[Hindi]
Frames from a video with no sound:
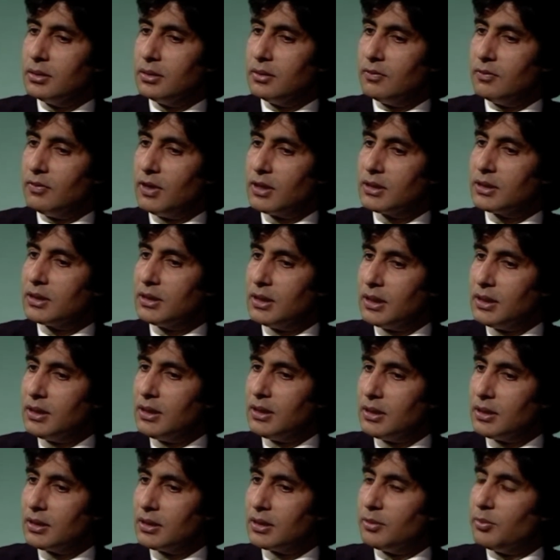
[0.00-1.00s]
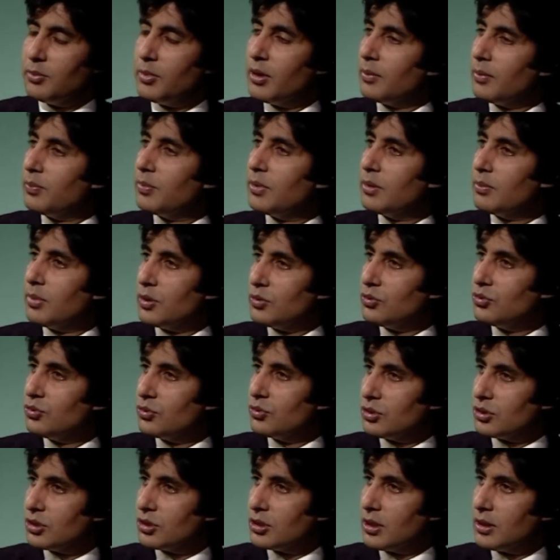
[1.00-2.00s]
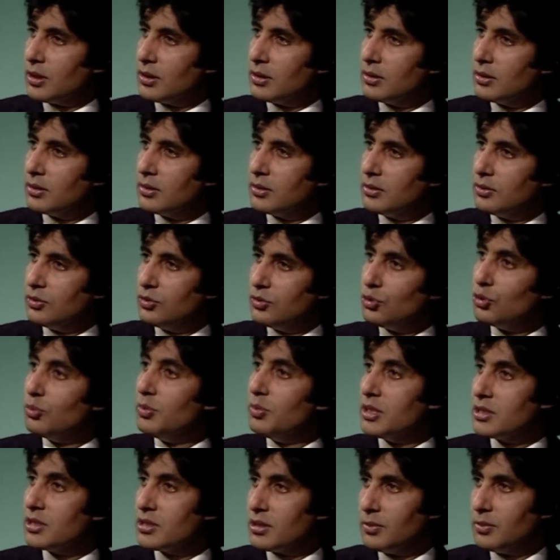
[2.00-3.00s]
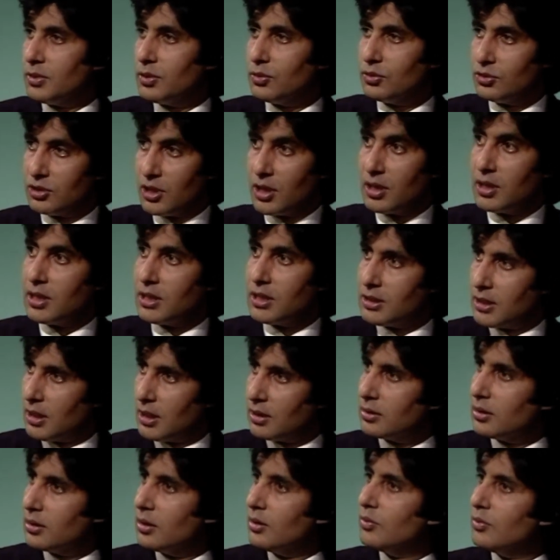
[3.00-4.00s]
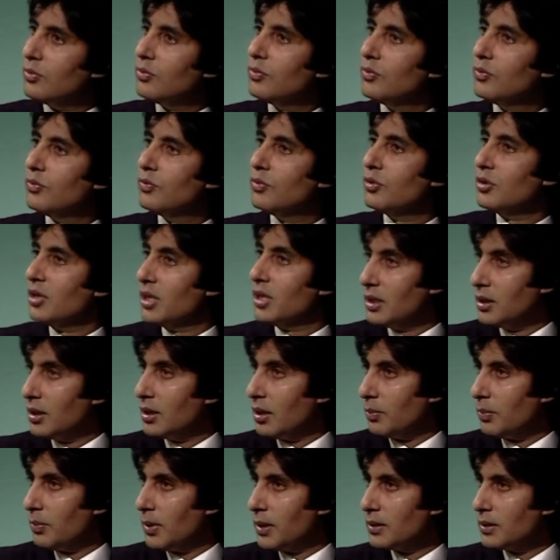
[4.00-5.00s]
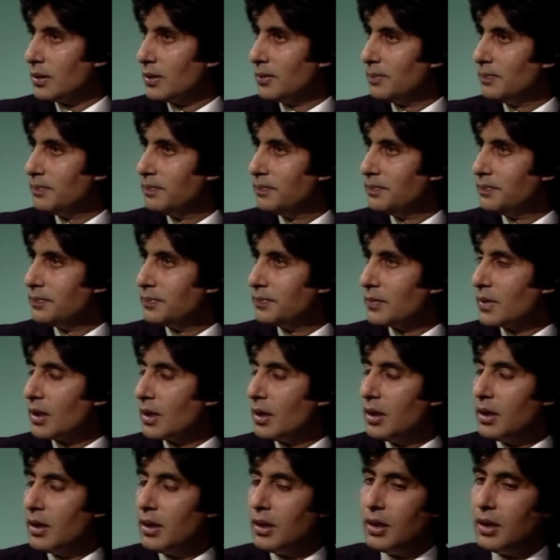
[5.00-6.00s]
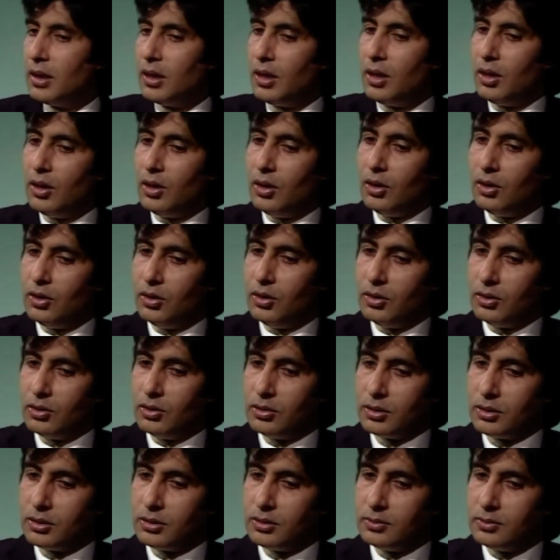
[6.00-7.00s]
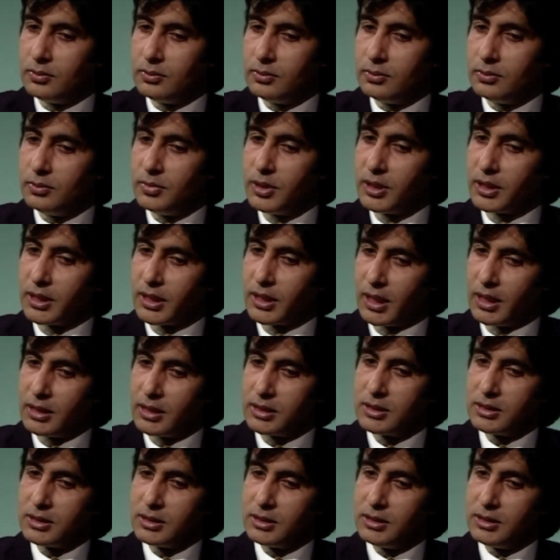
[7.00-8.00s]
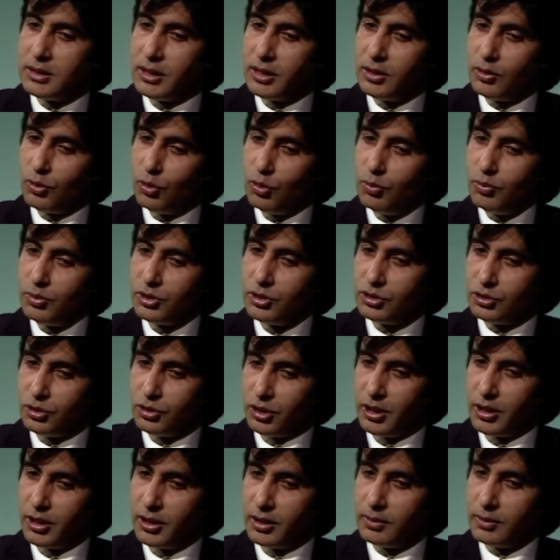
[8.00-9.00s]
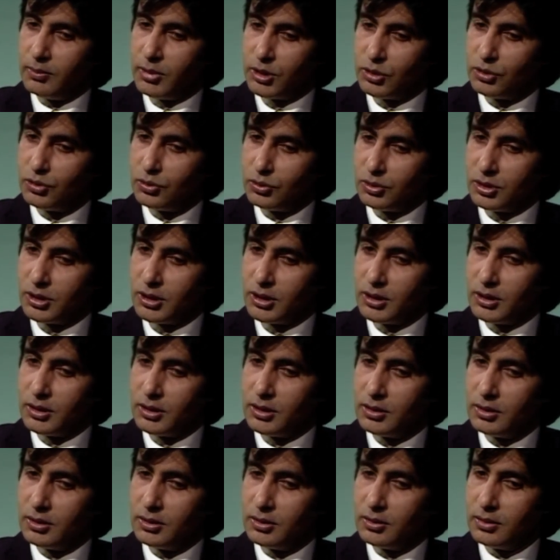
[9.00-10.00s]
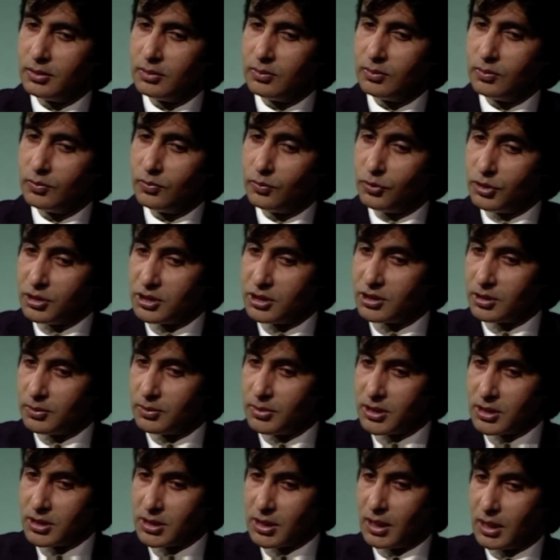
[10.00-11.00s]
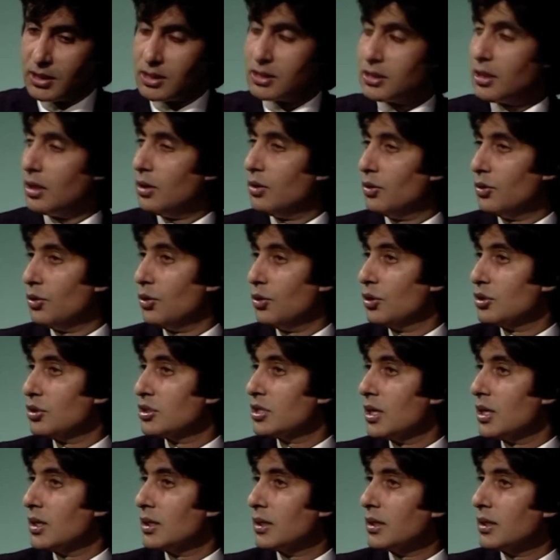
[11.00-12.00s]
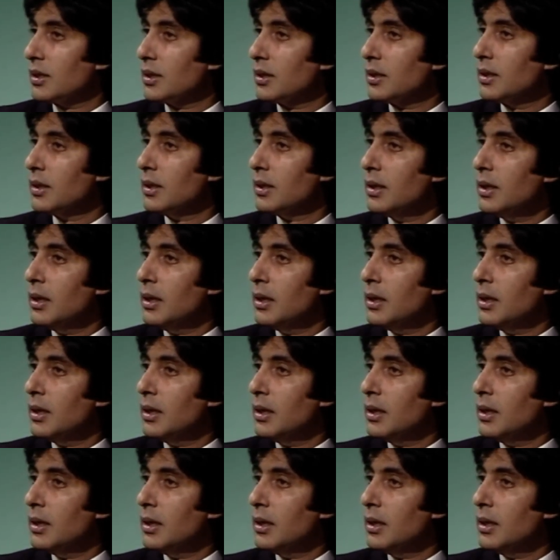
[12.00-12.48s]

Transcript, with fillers: वक्त नहीं है कि मैं अपने बच्चों के साथ जो मैं समय गुजारना चाहता हूँ हम्म। वो नहीं कर पाता और मेरे ख्याल से ये उम्र जो है बच्चों की वो इस समय सात साल और नौ साल के हैं हम्म।